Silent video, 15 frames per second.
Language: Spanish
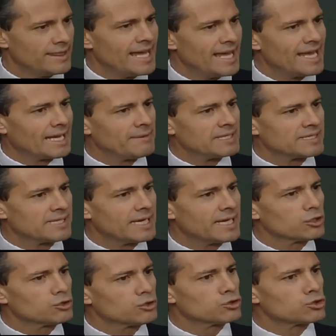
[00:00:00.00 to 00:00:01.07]
de
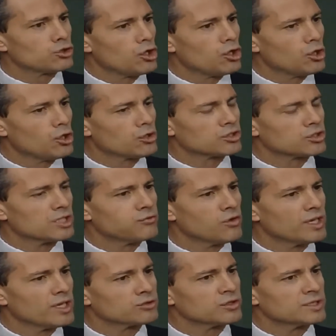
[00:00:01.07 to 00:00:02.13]
encabezar todos los
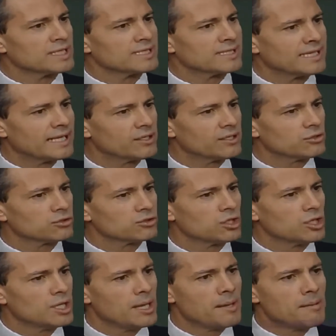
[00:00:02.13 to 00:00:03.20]
esfuerzos
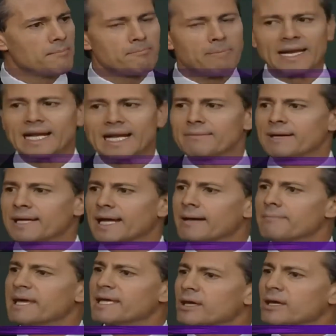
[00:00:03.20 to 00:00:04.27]
necesarios para liberar
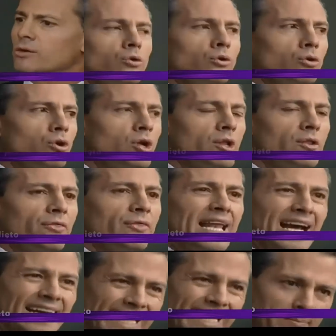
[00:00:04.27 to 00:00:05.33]
a México de
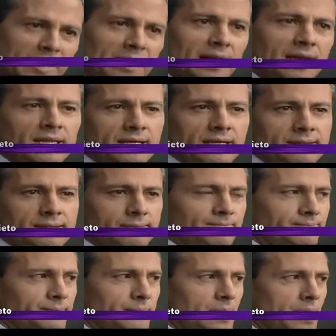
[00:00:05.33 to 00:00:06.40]
la
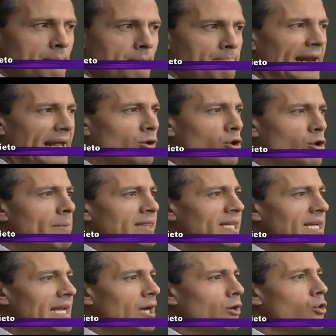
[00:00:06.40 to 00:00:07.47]
criminalidad, para
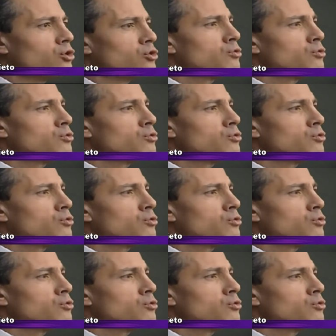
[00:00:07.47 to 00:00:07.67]
combatir la